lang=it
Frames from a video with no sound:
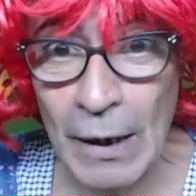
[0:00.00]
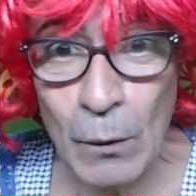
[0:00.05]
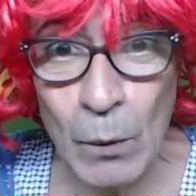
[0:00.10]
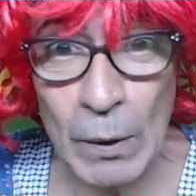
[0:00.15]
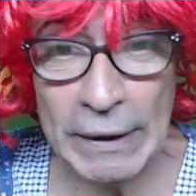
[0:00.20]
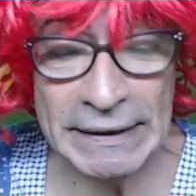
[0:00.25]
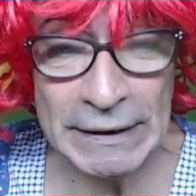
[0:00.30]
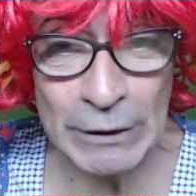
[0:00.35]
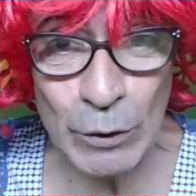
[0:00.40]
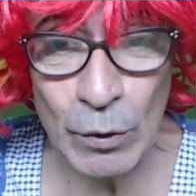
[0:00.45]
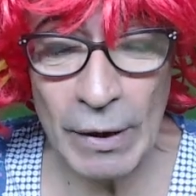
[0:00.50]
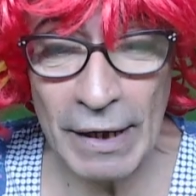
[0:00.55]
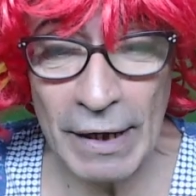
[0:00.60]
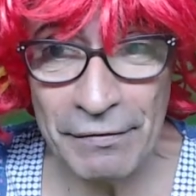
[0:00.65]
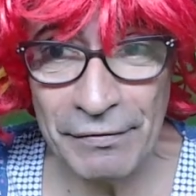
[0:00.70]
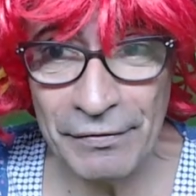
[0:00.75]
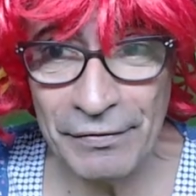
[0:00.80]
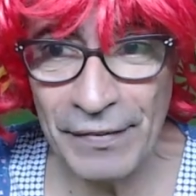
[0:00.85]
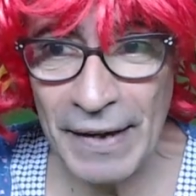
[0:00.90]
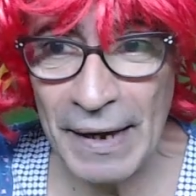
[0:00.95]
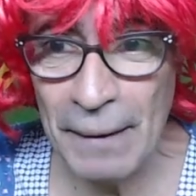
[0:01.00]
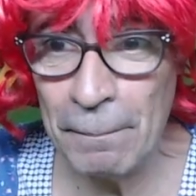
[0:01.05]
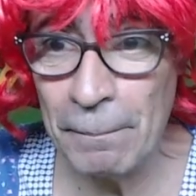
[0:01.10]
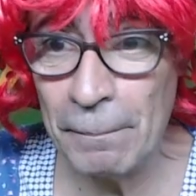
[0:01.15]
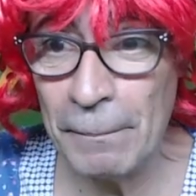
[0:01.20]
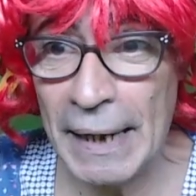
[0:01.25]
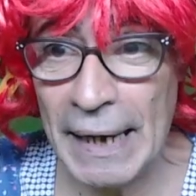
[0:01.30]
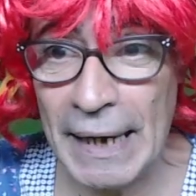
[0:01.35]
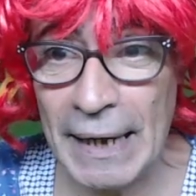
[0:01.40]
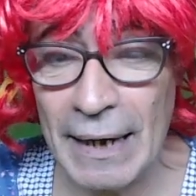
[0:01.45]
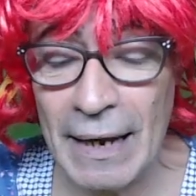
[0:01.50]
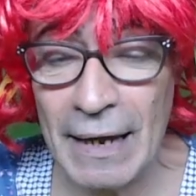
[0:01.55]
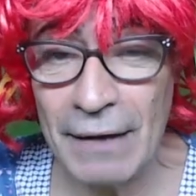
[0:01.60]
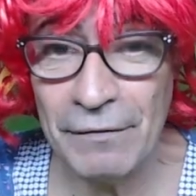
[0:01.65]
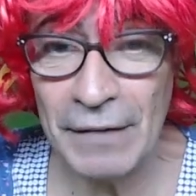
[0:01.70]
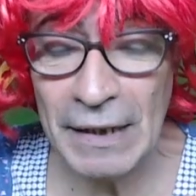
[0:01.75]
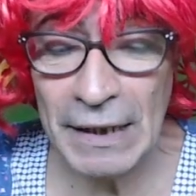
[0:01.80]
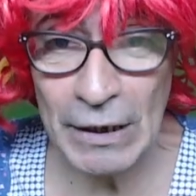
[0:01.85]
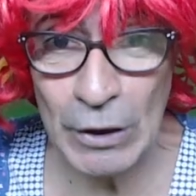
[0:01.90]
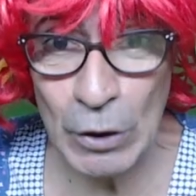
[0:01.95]
questo caffè
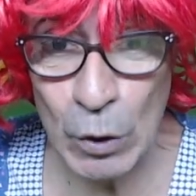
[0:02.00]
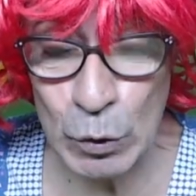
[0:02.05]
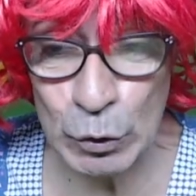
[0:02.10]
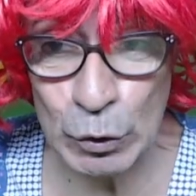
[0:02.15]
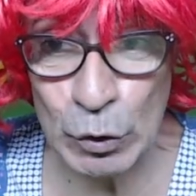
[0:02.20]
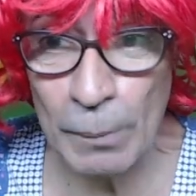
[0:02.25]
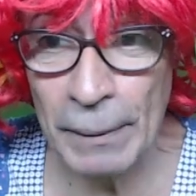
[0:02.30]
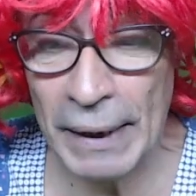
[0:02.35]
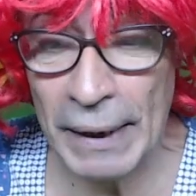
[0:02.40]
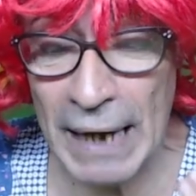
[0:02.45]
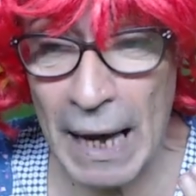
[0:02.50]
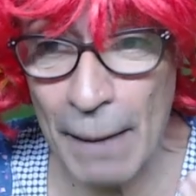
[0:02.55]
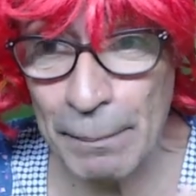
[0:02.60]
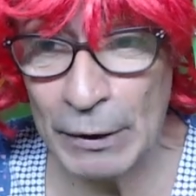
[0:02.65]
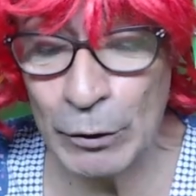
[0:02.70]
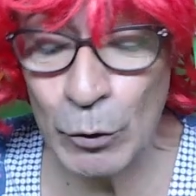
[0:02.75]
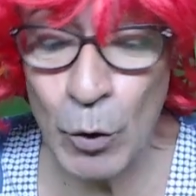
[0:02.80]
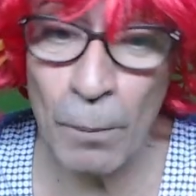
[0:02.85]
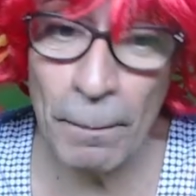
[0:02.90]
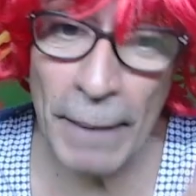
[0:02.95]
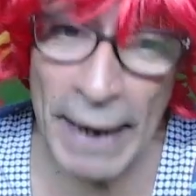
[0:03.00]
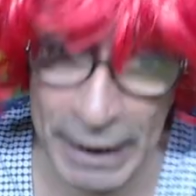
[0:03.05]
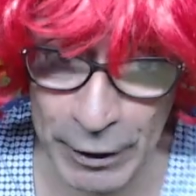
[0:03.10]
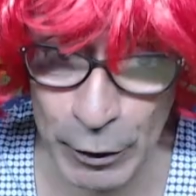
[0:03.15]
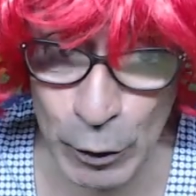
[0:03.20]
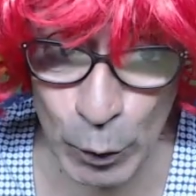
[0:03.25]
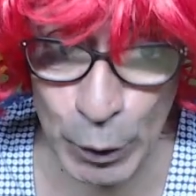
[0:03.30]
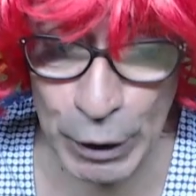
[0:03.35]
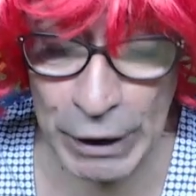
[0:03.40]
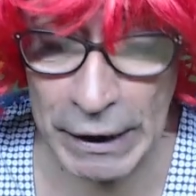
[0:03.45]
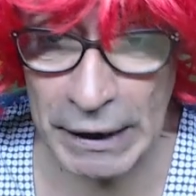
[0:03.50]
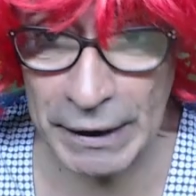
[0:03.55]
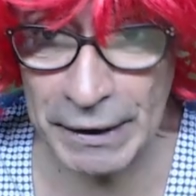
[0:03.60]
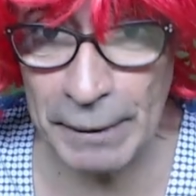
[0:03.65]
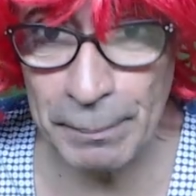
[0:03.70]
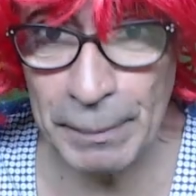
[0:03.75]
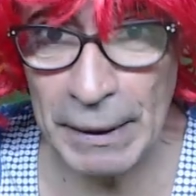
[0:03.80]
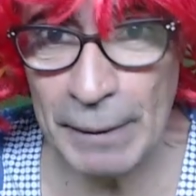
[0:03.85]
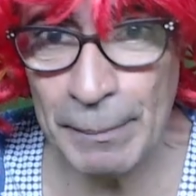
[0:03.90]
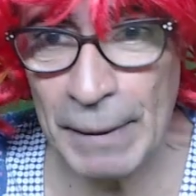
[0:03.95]
meraviglioso, mi capitò meglio che
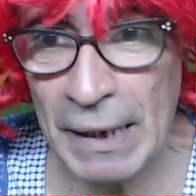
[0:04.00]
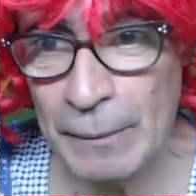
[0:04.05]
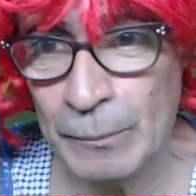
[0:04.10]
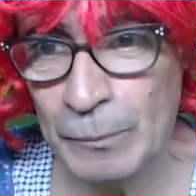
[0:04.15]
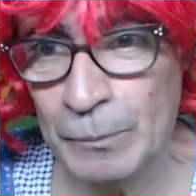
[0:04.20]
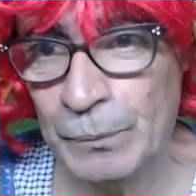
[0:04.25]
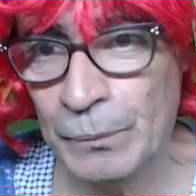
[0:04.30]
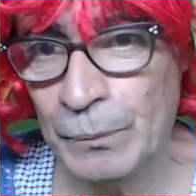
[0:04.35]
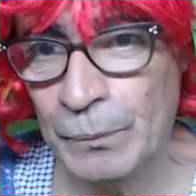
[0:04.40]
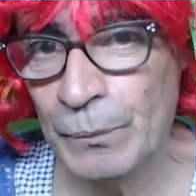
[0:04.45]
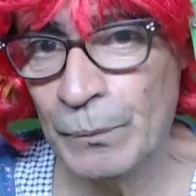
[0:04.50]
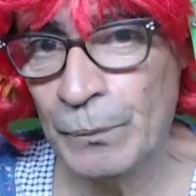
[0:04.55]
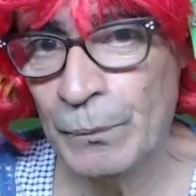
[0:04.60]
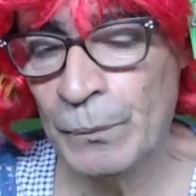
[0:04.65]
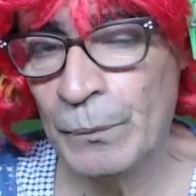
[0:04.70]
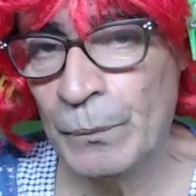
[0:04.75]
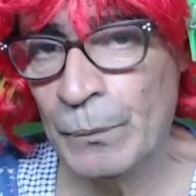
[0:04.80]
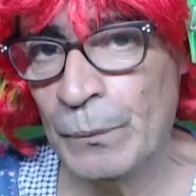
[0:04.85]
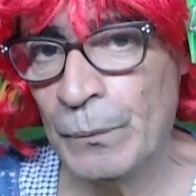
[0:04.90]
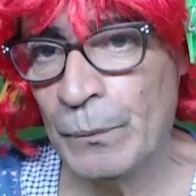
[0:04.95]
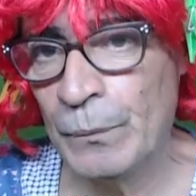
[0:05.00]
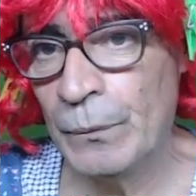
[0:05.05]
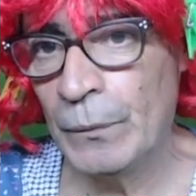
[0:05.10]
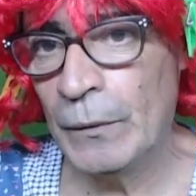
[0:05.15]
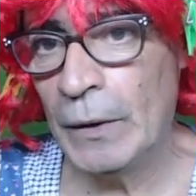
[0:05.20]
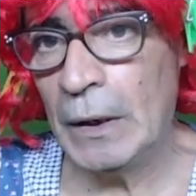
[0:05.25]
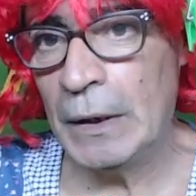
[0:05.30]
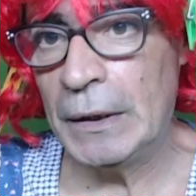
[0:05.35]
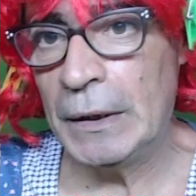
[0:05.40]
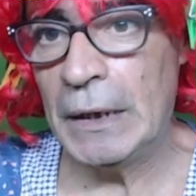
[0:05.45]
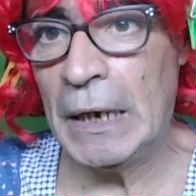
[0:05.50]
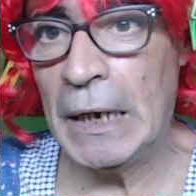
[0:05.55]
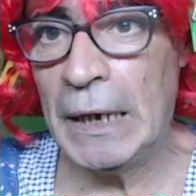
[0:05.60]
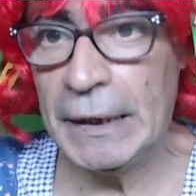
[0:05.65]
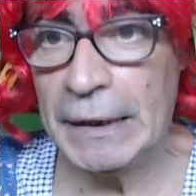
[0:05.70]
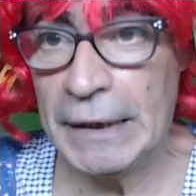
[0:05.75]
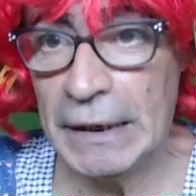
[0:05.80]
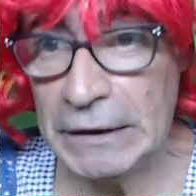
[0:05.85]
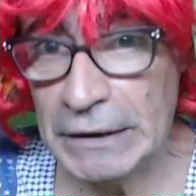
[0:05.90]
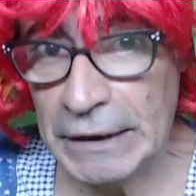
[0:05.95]
di prima.
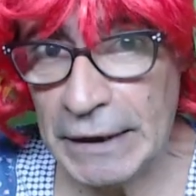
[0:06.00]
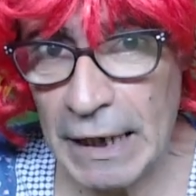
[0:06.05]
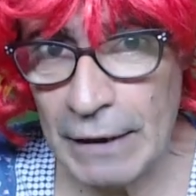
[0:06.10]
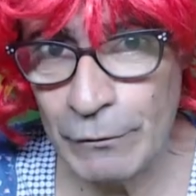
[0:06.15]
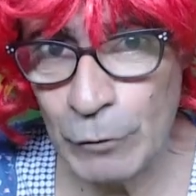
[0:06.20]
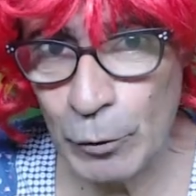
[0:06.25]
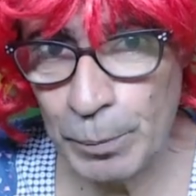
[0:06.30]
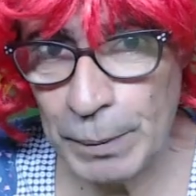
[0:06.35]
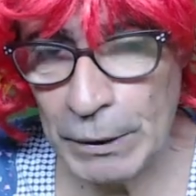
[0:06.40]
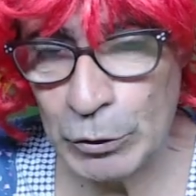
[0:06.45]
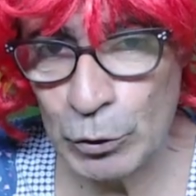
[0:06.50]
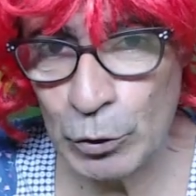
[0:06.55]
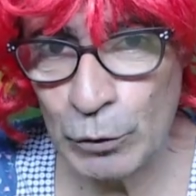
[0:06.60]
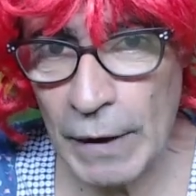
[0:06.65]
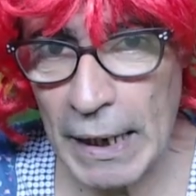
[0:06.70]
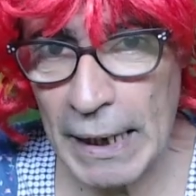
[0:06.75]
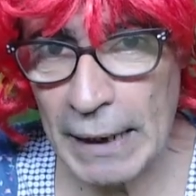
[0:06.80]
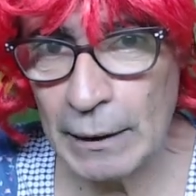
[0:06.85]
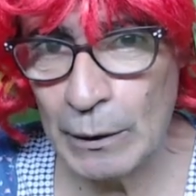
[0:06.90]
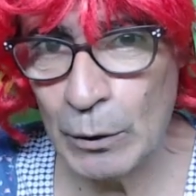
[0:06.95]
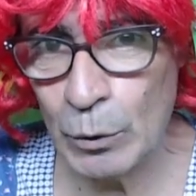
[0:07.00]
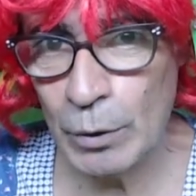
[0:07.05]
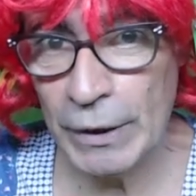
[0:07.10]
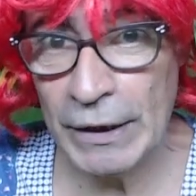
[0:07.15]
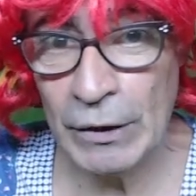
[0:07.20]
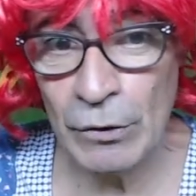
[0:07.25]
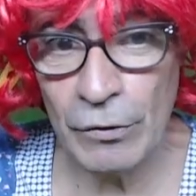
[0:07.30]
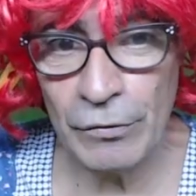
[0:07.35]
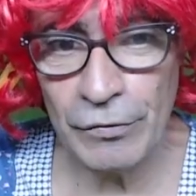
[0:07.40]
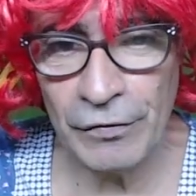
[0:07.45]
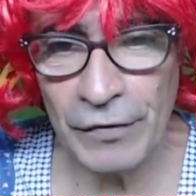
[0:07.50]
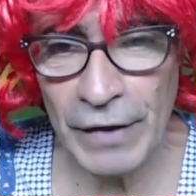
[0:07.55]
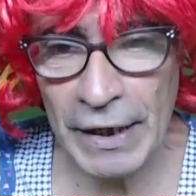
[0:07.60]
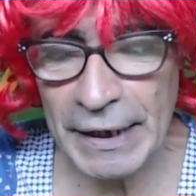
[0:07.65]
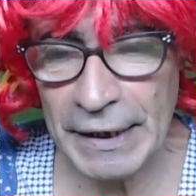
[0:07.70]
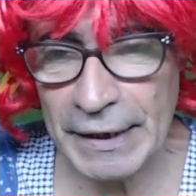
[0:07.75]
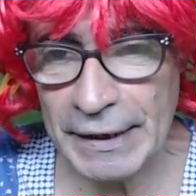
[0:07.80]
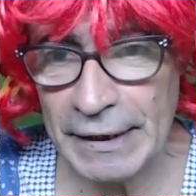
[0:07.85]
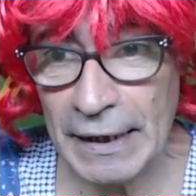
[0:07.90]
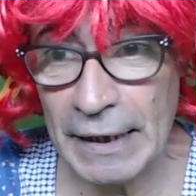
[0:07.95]
Niente, giravo per Peciovallo in
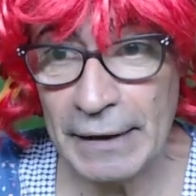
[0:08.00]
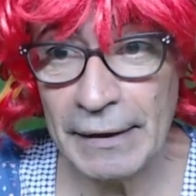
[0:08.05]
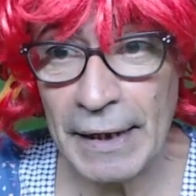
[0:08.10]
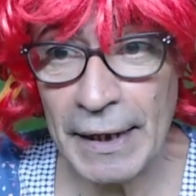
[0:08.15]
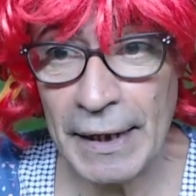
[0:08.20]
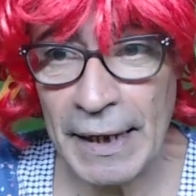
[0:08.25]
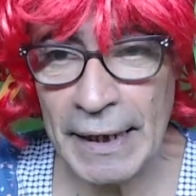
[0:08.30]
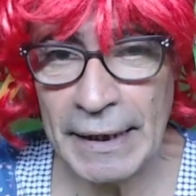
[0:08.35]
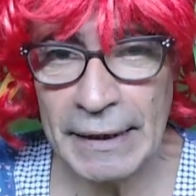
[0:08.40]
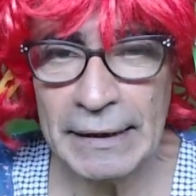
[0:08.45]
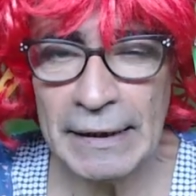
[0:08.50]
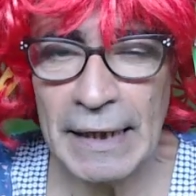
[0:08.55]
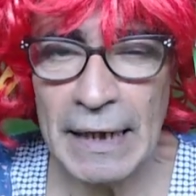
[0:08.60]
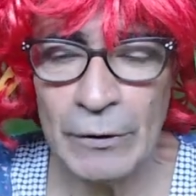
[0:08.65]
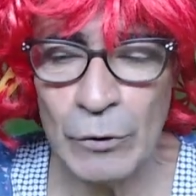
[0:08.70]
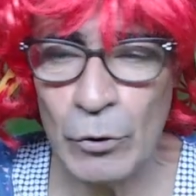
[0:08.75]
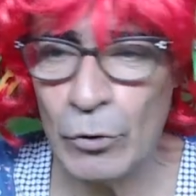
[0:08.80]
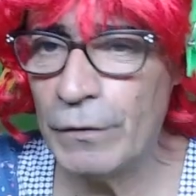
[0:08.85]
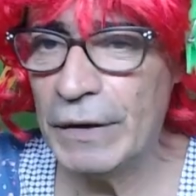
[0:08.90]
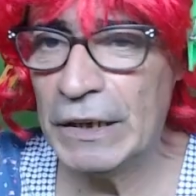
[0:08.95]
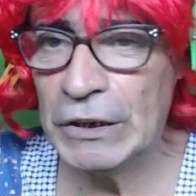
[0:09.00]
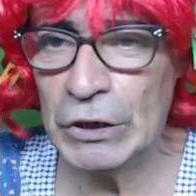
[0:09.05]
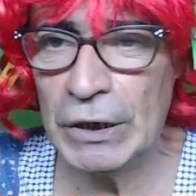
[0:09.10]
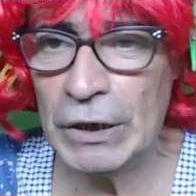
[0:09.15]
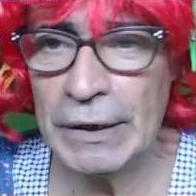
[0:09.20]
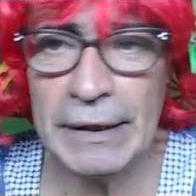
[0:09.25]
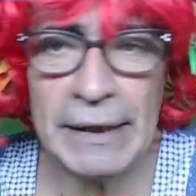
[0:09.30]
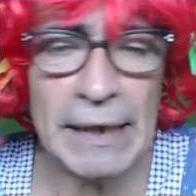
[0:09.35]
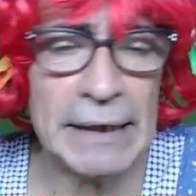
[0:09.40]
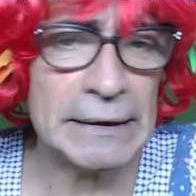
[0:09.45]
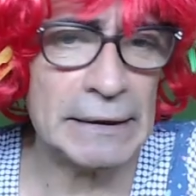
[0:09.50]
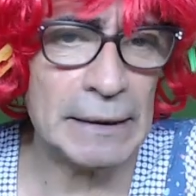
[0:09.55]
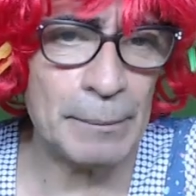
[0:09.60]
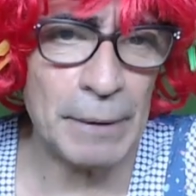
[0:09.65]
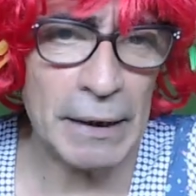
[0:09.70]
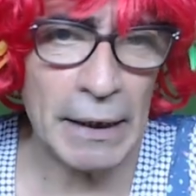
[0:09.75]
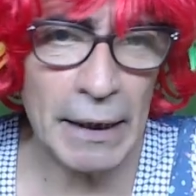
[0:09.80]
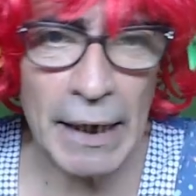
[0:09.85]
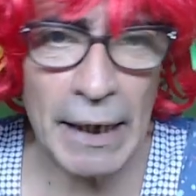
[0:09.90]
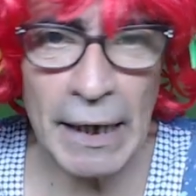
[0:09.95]
offerta 39
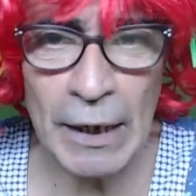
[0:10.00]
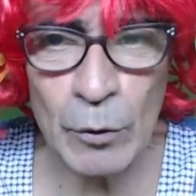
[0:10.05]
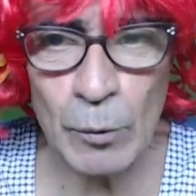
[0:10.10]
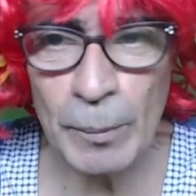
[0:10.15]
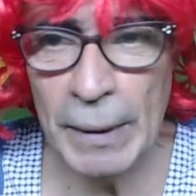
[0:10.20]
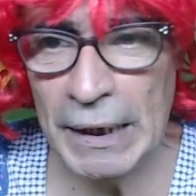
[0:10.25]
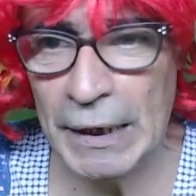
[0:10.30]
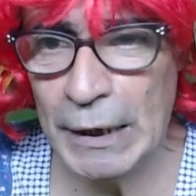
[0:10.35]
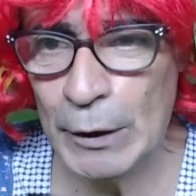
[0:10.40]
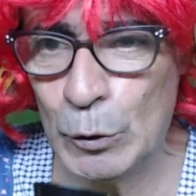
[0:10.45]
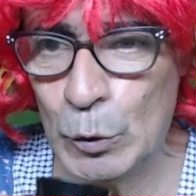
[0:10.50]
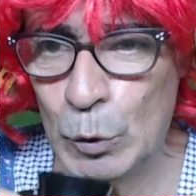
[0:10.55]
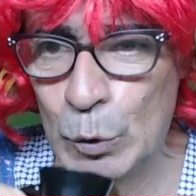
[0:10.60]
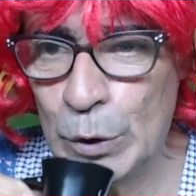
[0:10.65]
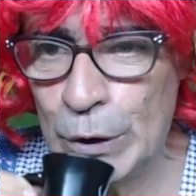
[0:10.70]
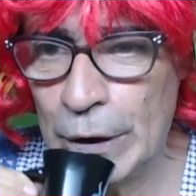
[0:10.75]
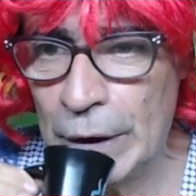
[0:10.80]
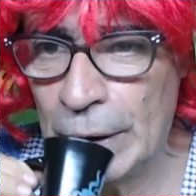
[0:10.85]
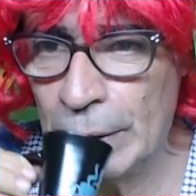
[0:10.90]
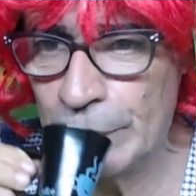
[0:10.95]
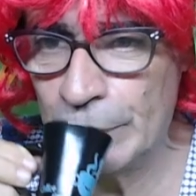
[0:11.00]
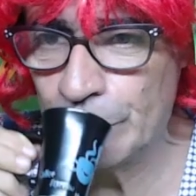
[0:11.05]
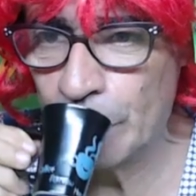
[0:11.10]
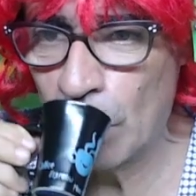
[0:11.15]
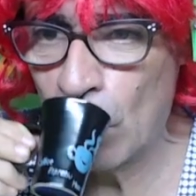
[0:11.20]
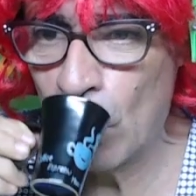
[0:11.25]
centesimi, e o meglio tutte.